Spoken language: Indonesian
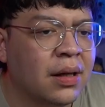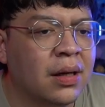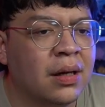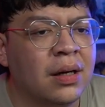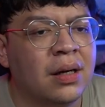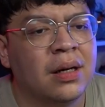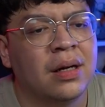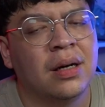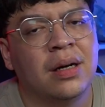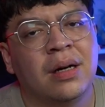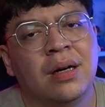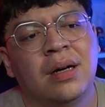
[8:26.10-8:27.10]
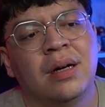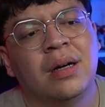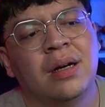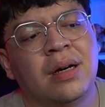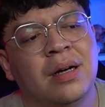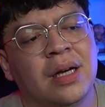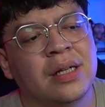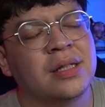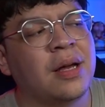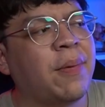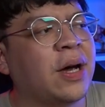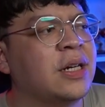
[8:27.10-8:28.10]
Alah guys
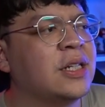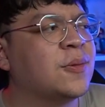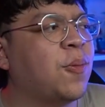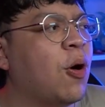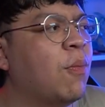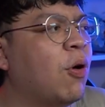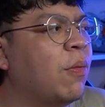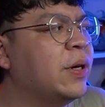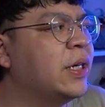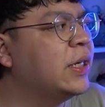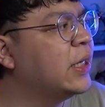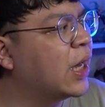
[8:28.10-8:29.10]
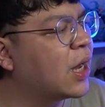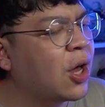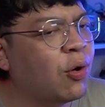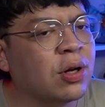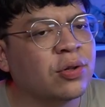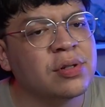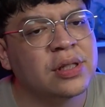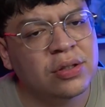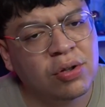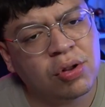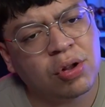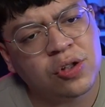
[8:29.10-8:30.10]
ya, apakah ini SpongeBob ini ya Kalau waktu kecil
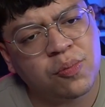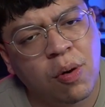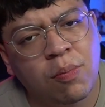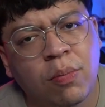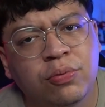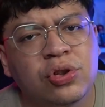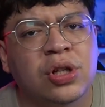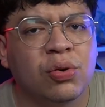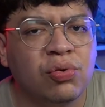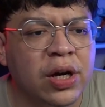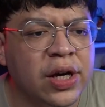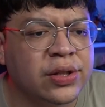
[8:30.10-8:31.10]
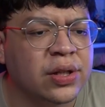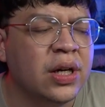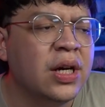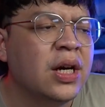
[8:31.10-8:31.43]
tuh nonton SpongeBob itu seru guys